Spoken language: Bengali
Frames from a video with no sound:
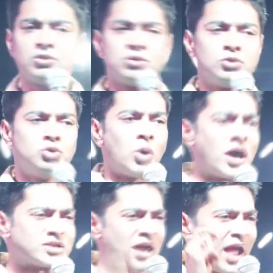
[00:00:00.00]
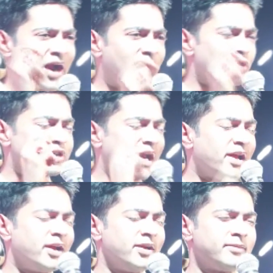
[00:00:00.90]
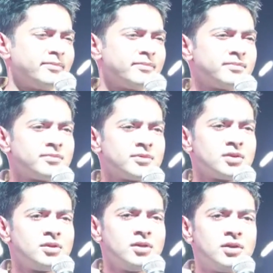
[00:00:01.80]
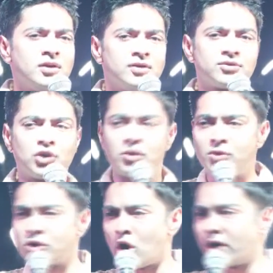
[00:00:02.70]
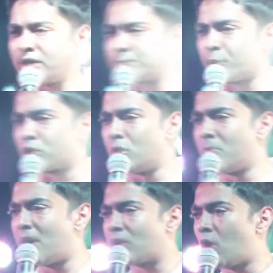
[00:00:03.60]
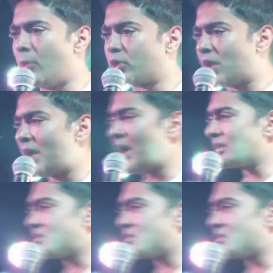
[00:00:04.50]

দু সালে তৃণমূল কংগ্রেস প্রথমবার ক্ষমতায় আসে